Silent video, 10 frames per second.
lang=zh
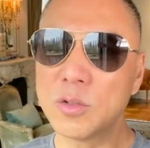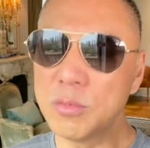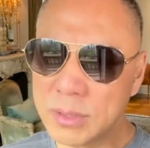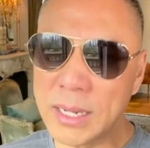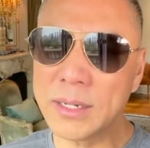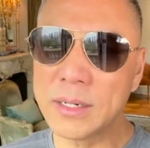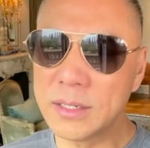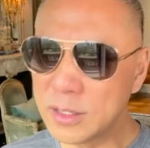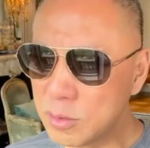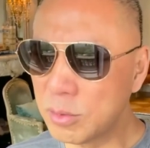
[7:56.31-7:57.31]
中南坑
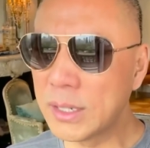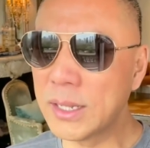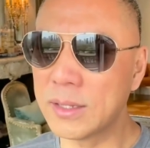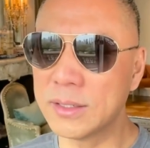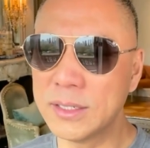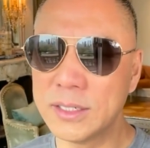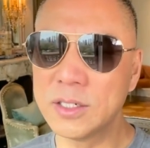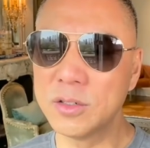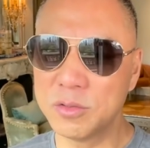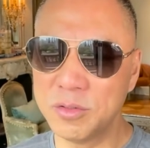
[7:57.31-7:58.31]
和共产党的那些
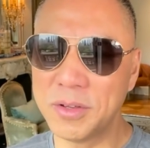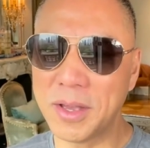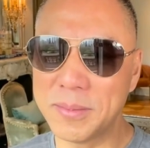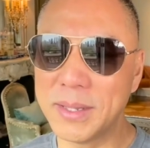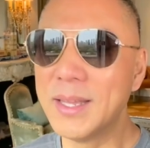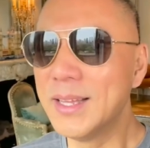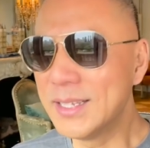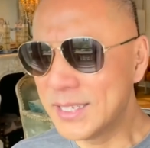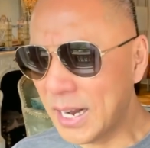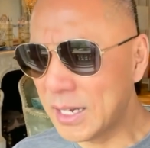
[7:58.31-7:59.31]
政治局委员们
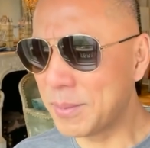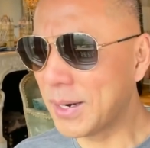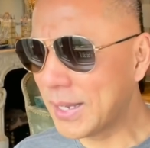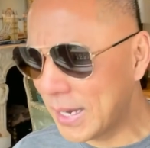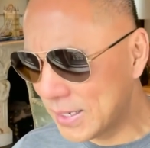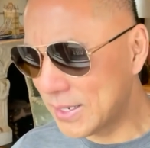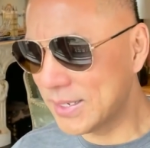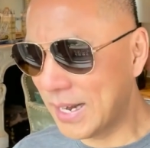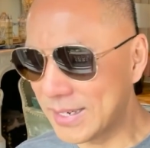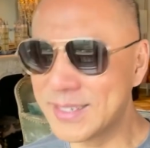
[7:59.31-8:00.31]
家里边该吃
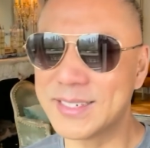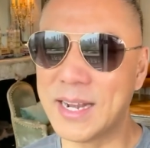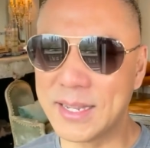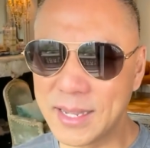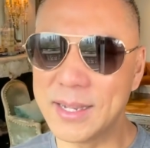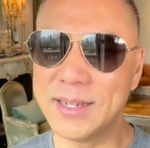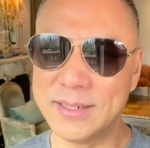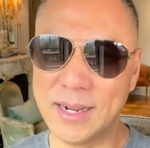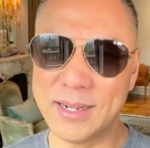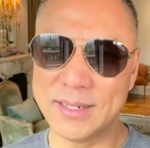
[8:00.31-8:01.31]
啥吃啥，该喝
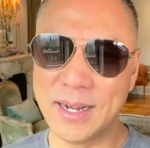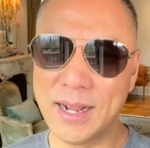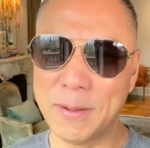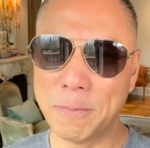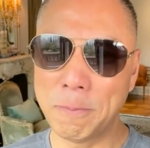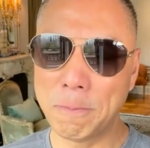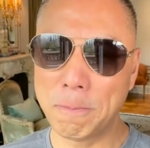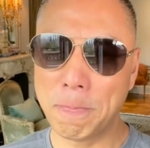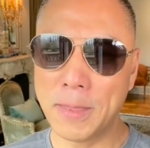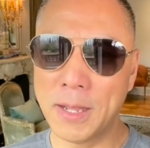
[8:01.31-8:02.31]
啥喝啥，
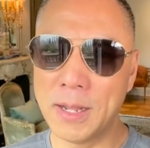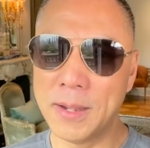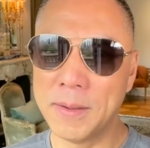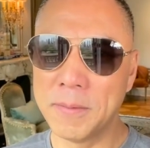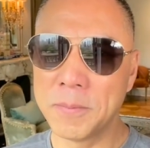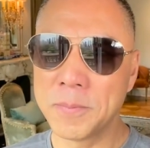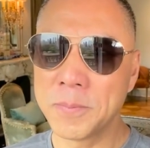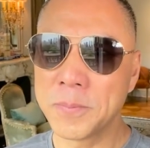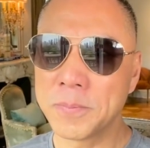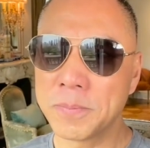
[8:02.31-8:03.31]
啊，
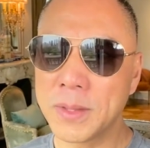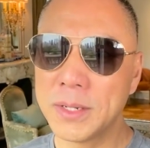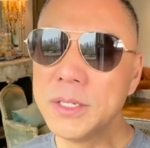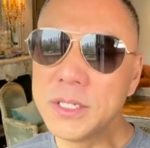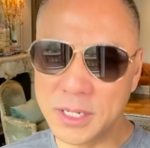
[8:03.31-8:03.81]
一